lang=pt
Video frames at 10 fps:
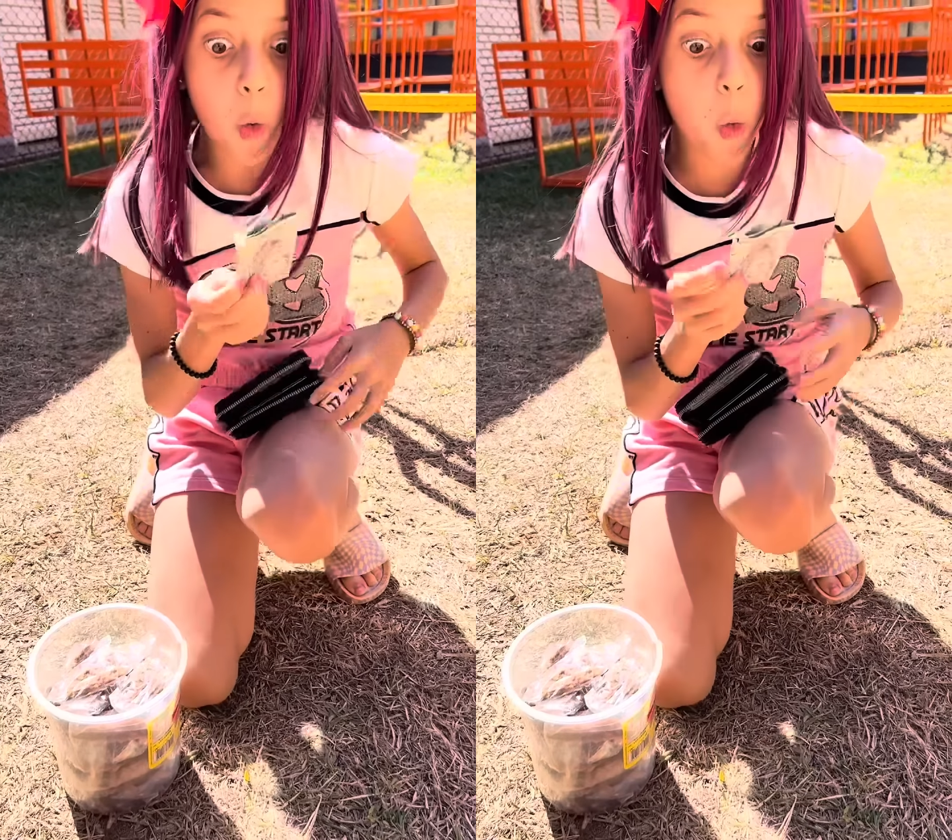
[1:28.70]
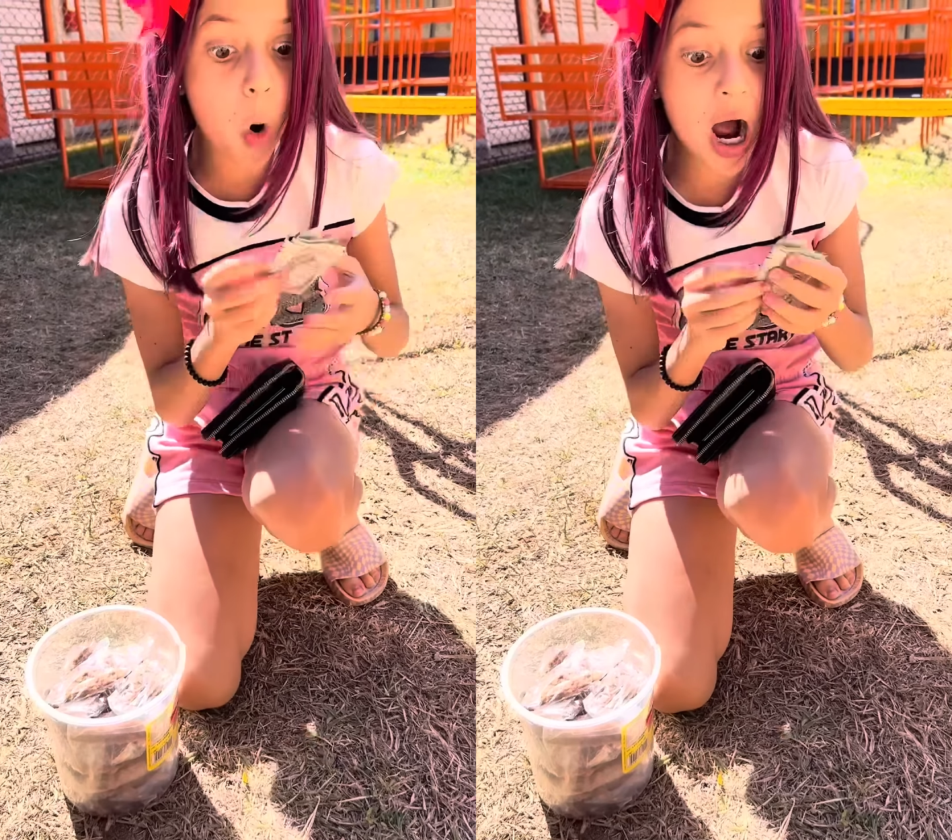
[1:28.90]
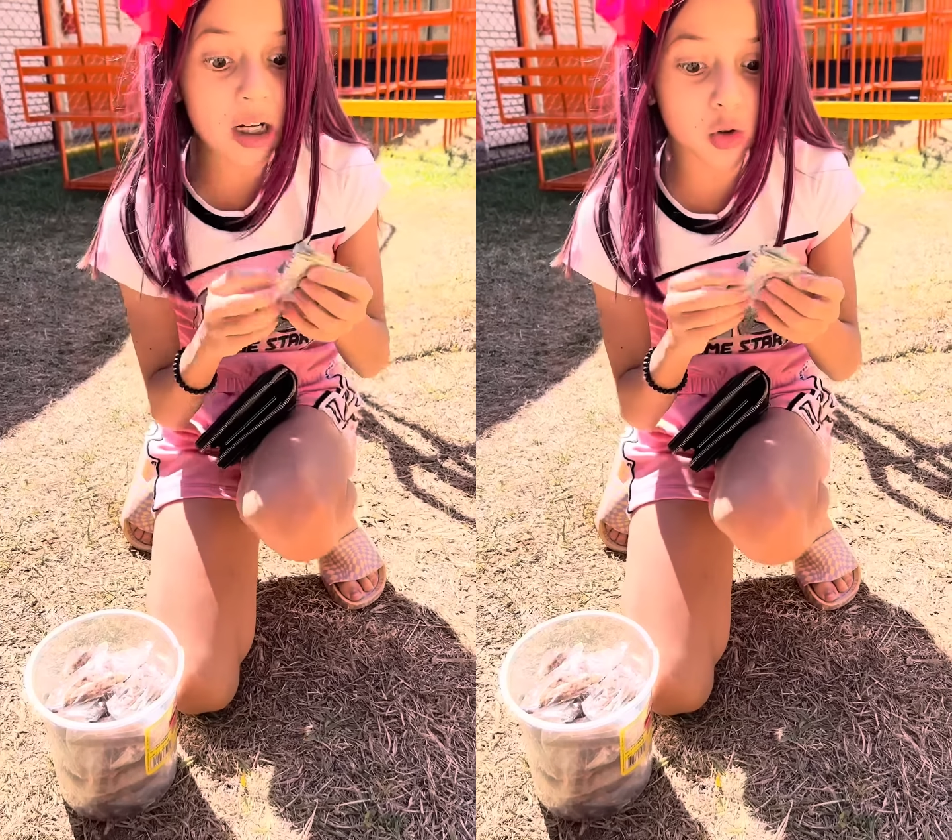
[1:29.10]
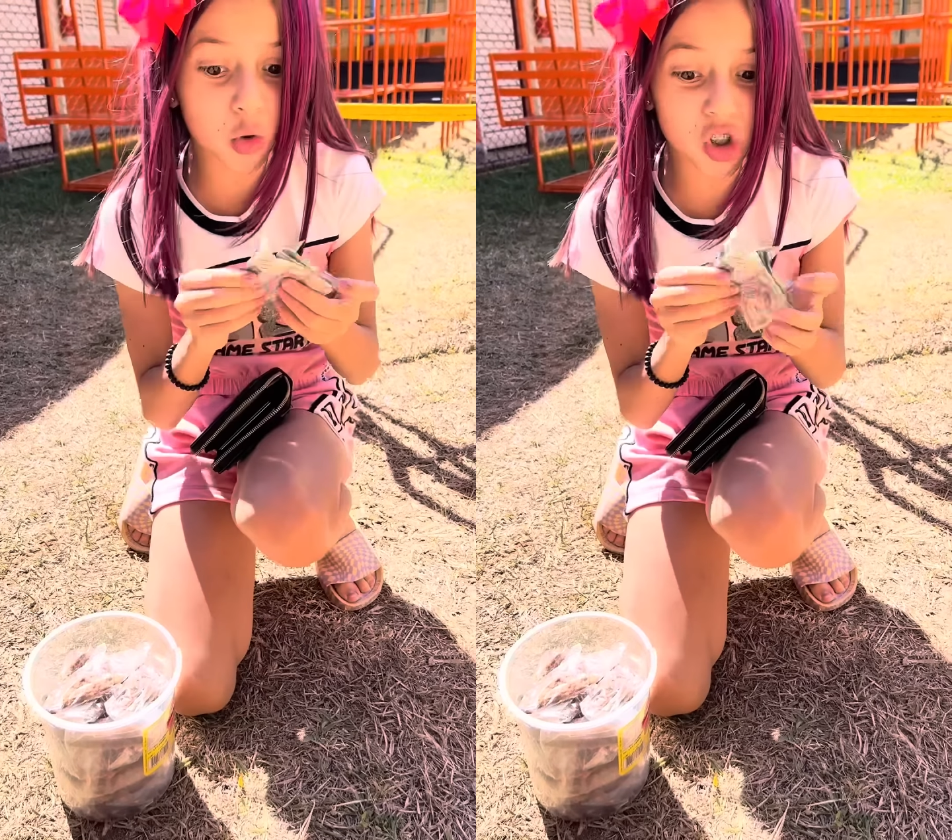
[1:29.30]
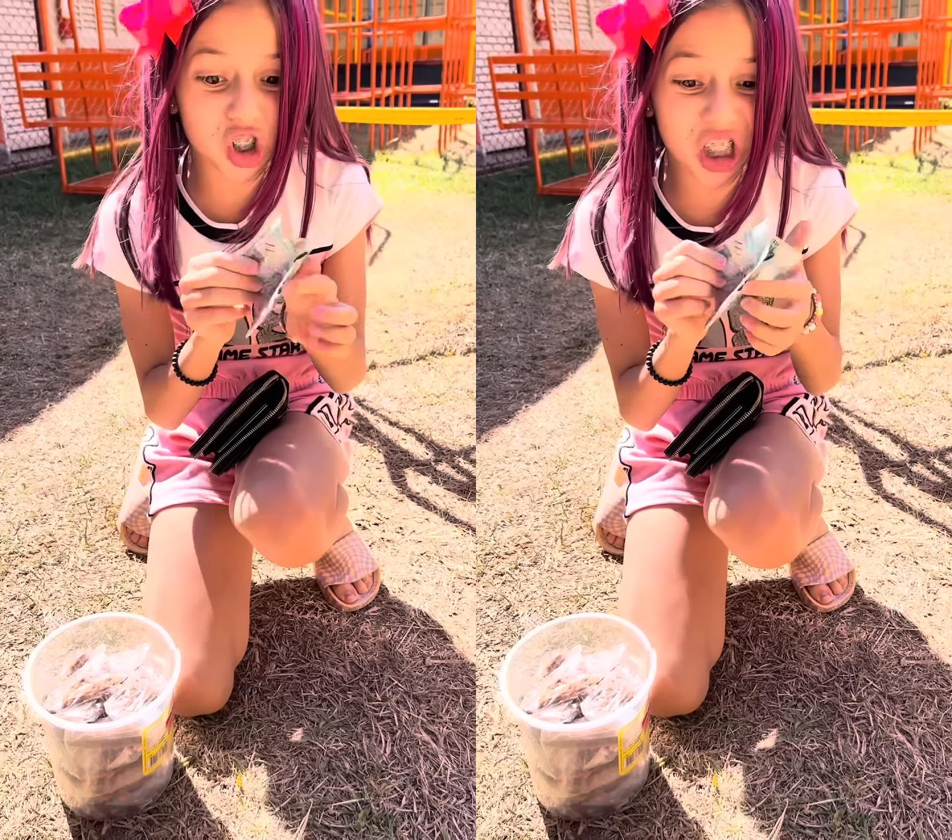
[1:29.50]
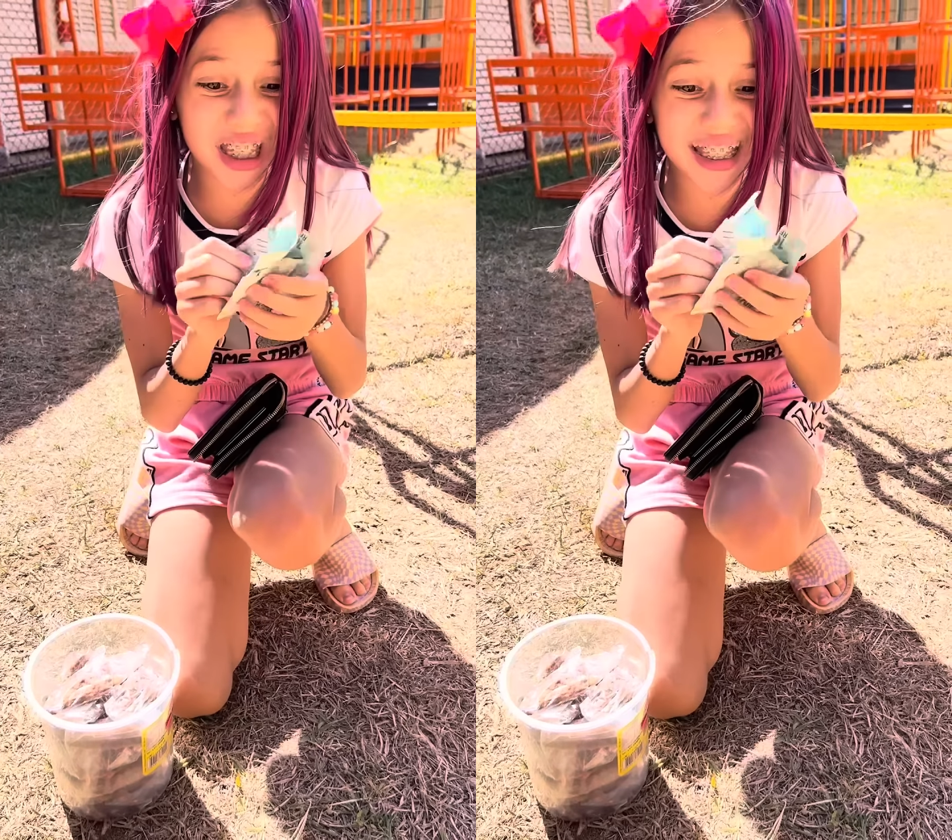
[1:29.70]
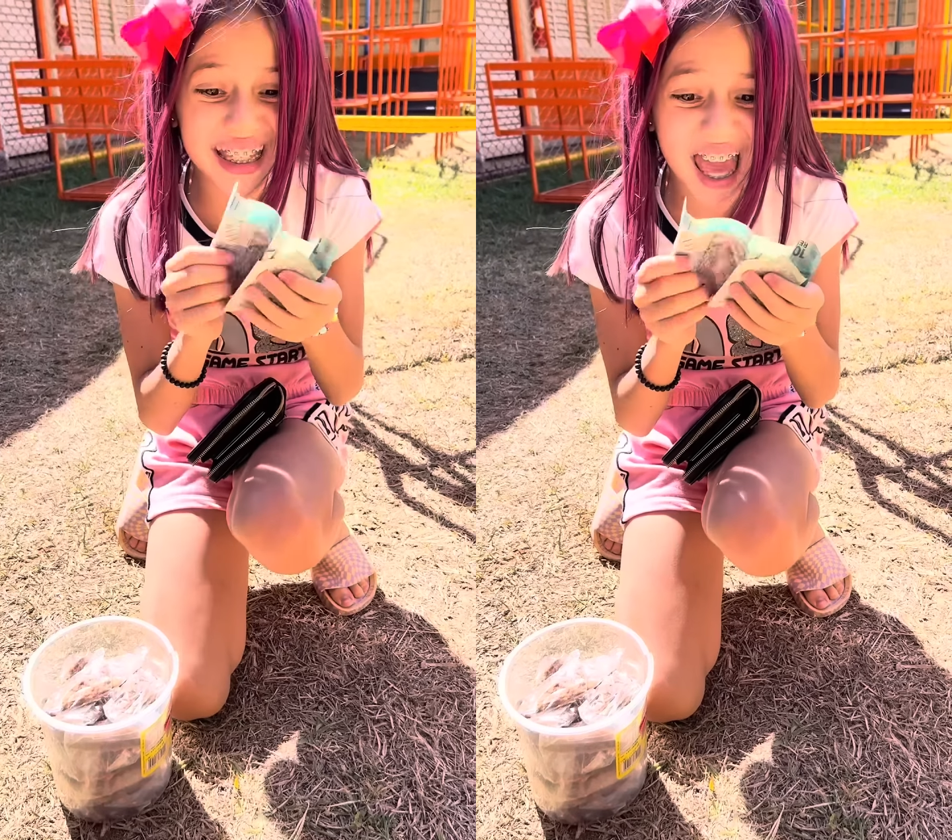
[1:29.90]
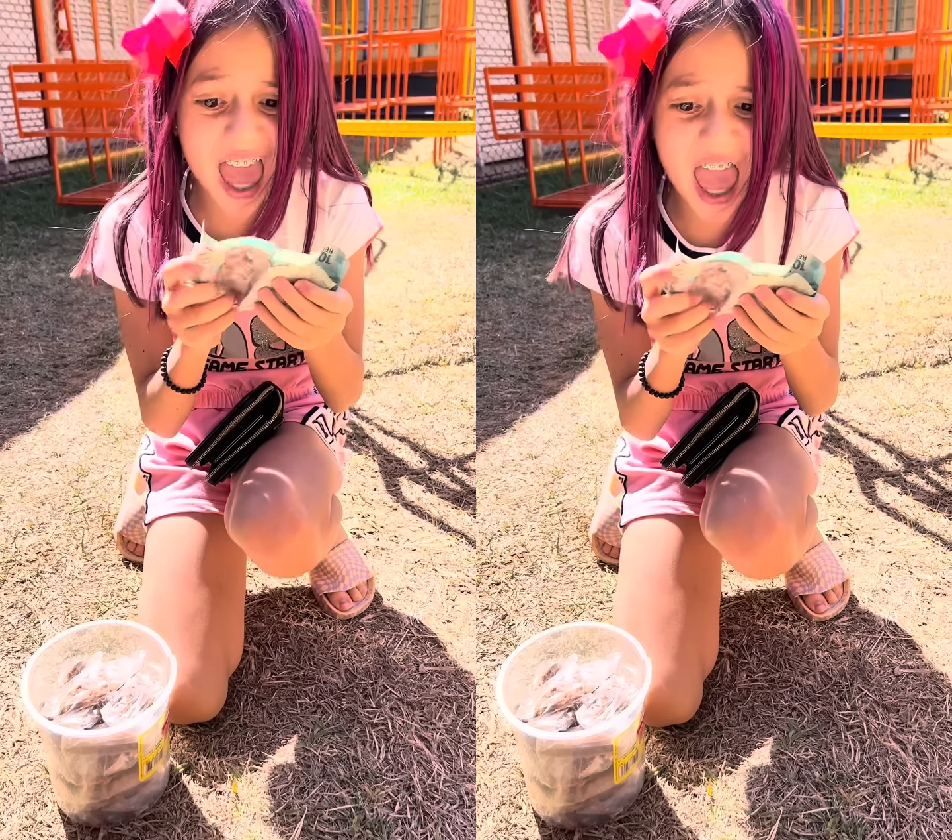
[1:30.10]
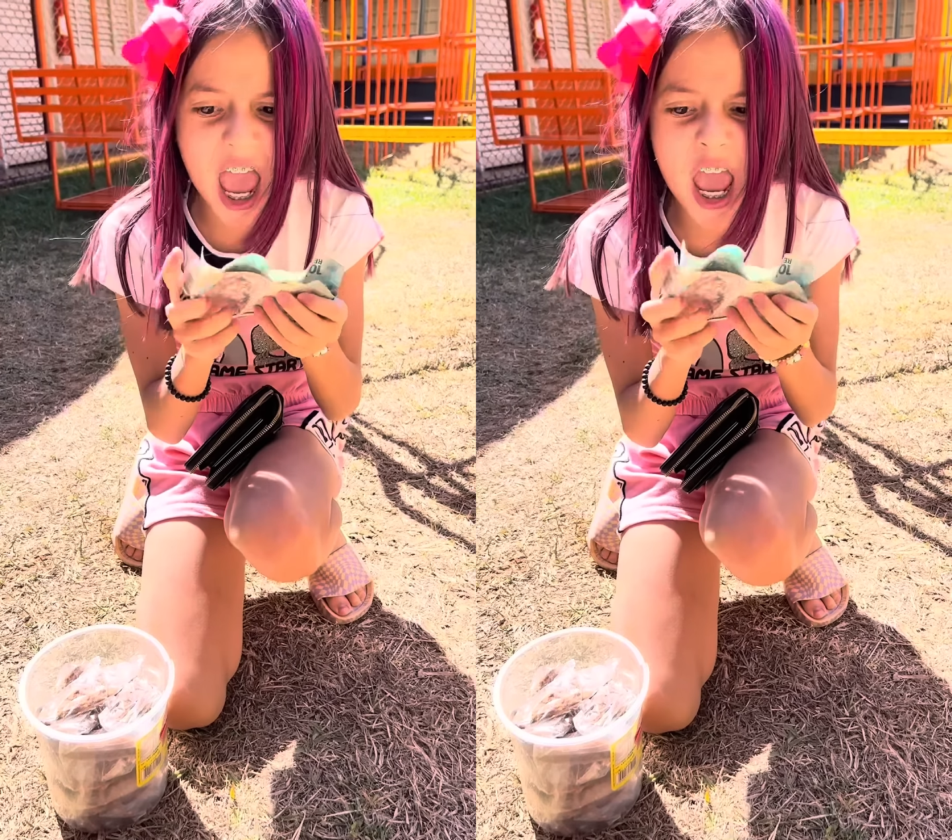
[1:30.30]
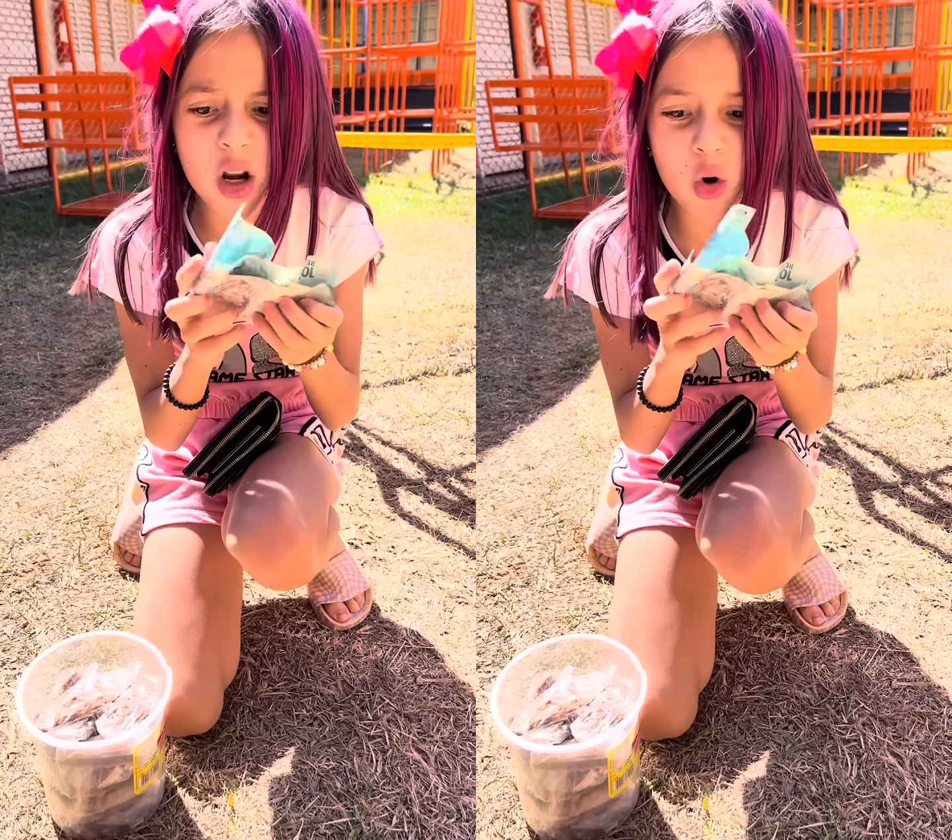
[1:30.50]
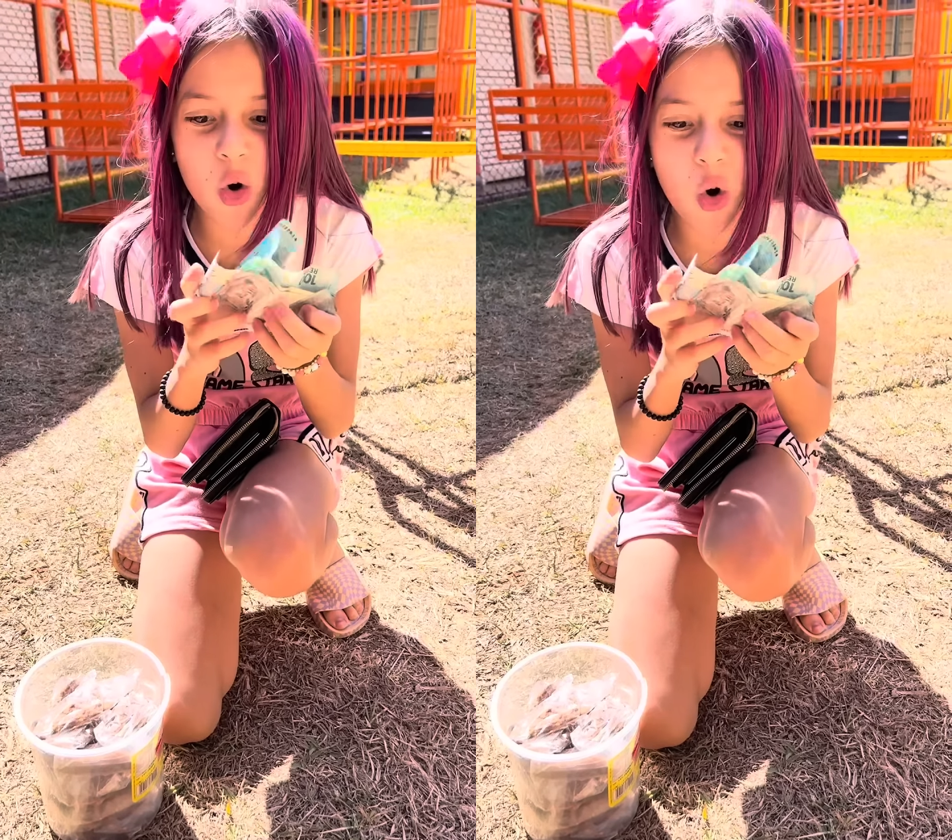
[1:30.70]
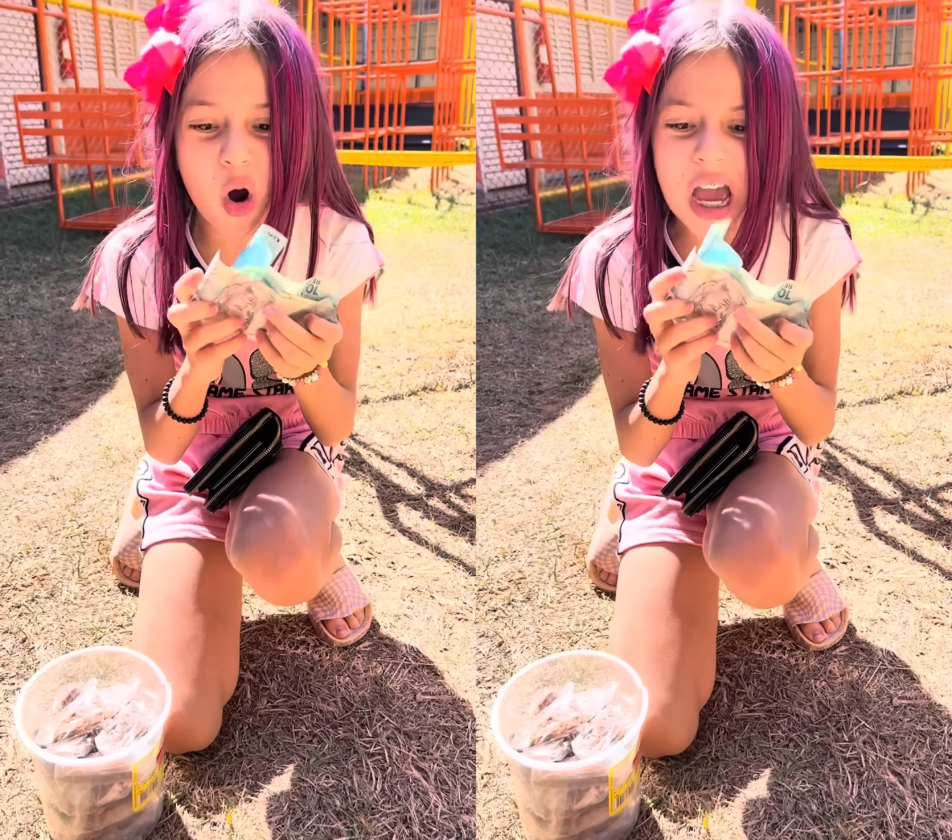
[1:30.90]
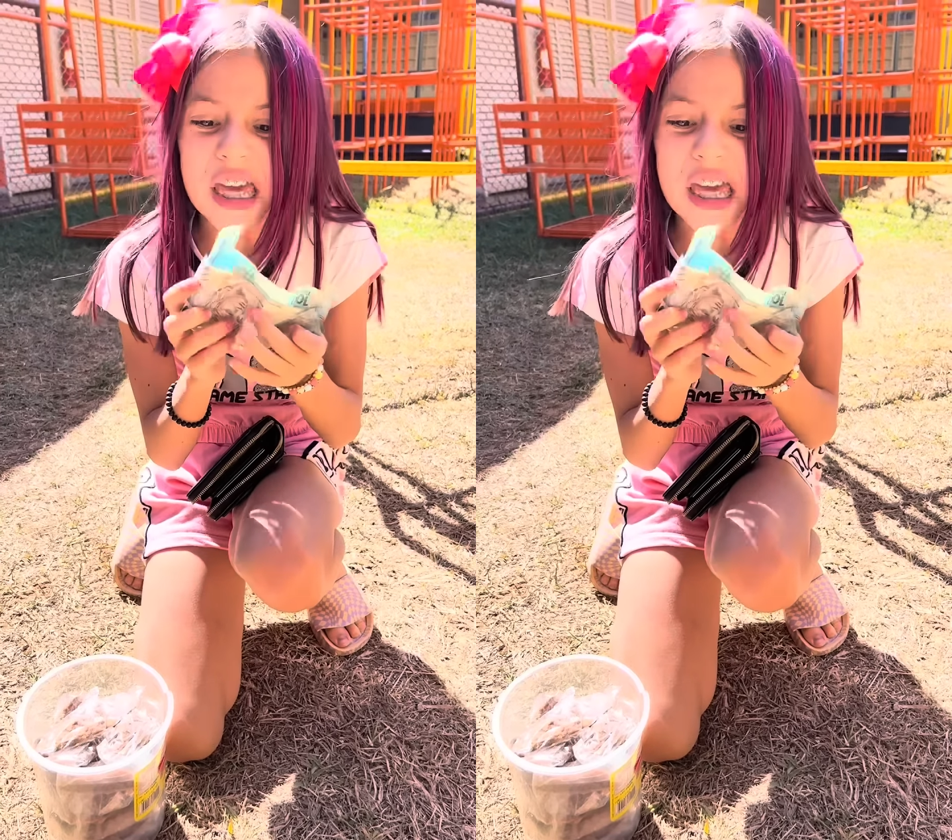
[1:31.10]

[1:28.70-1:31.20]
quanto dinheiro!